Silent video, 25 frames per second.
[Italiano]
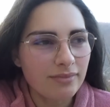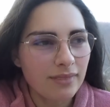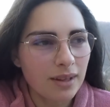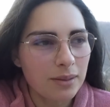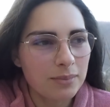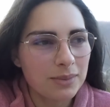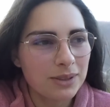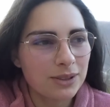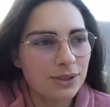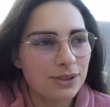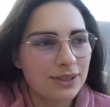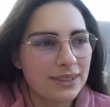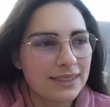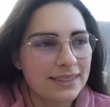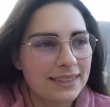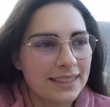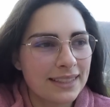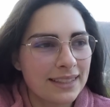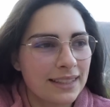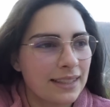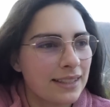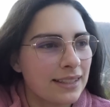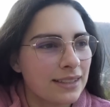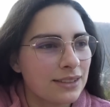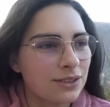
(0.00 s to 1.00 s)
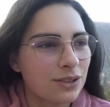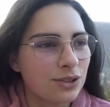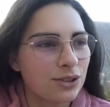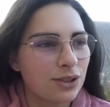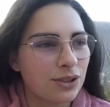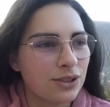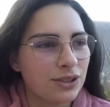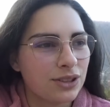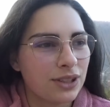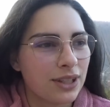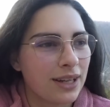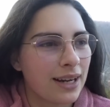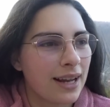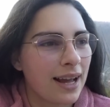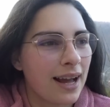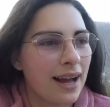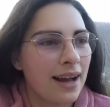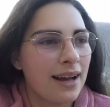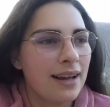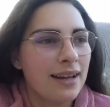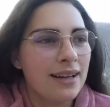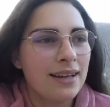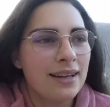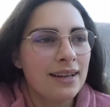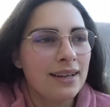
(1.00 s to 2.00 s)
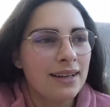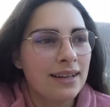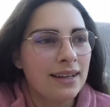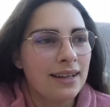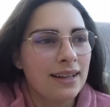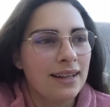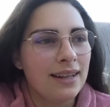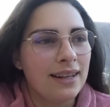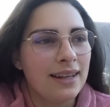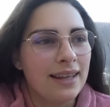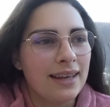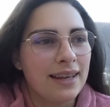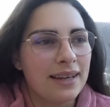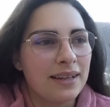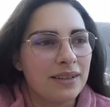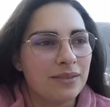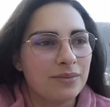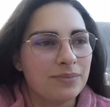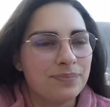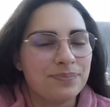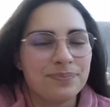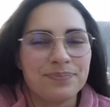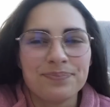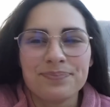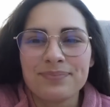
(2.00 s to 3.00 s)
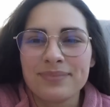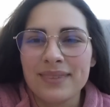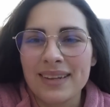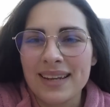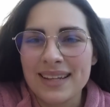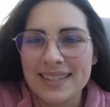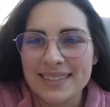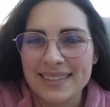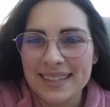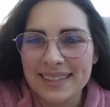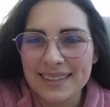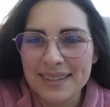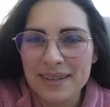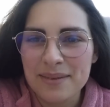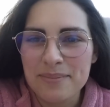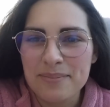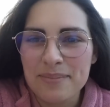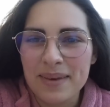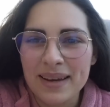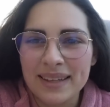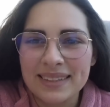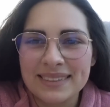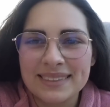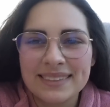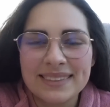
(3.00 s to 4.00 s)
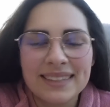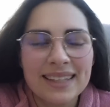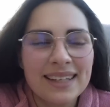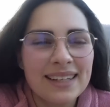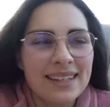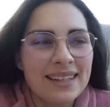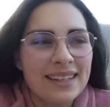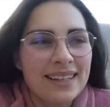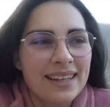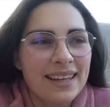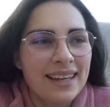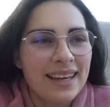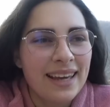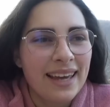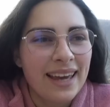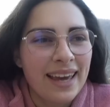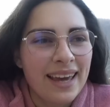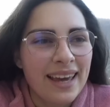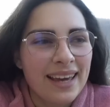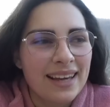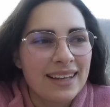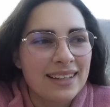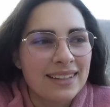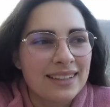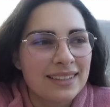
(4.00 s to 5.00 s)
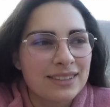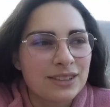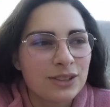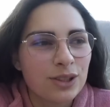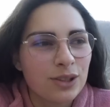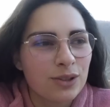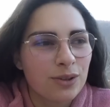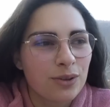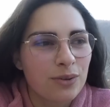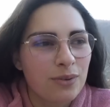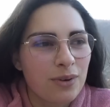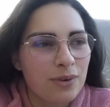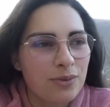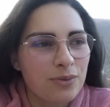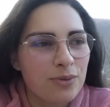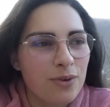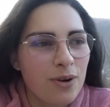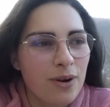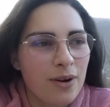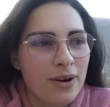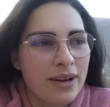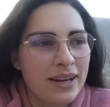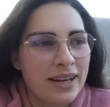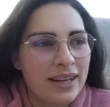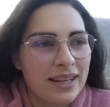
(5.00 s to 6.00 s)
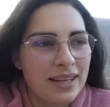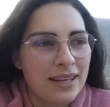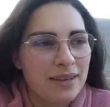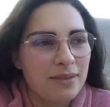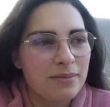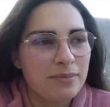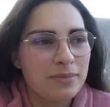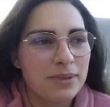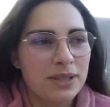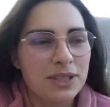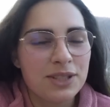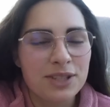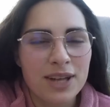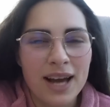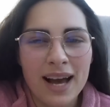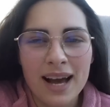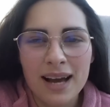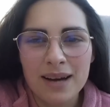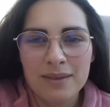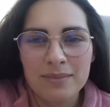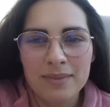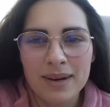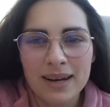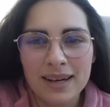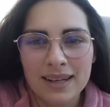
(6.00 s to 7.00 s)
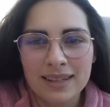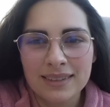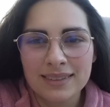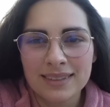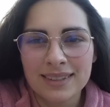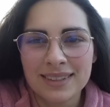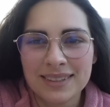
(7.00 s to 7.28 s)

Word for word: mi sono alzata adesso sono circa le, mm, le sette e mezza e eh, sono qua fuori in pigiama